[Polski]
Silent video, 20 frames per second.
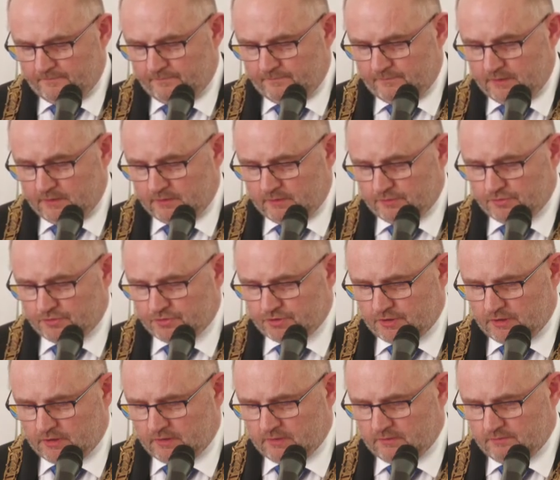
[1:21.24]
nie dość,
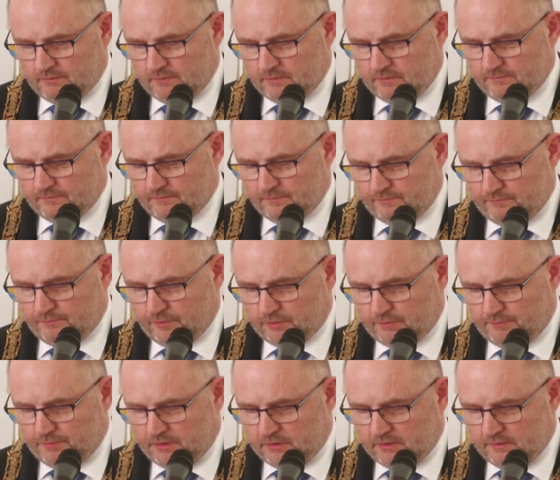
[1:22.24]
że
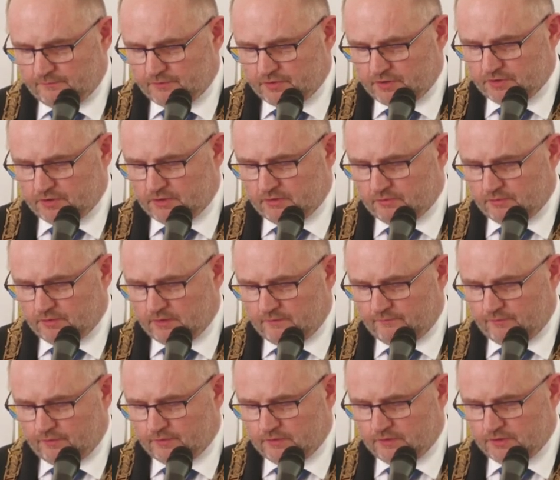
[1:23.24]
podbitym w czasie II
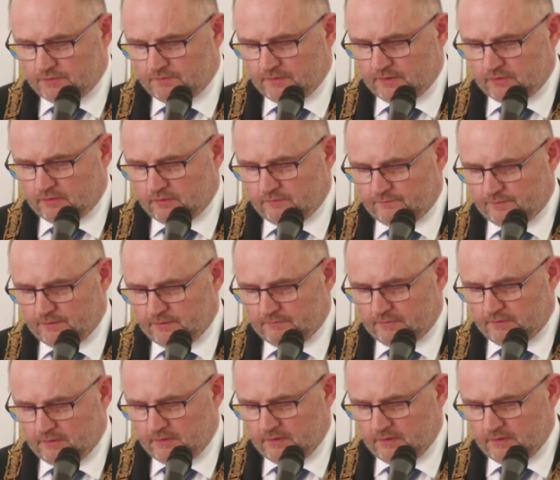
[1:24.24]
wojny światowej,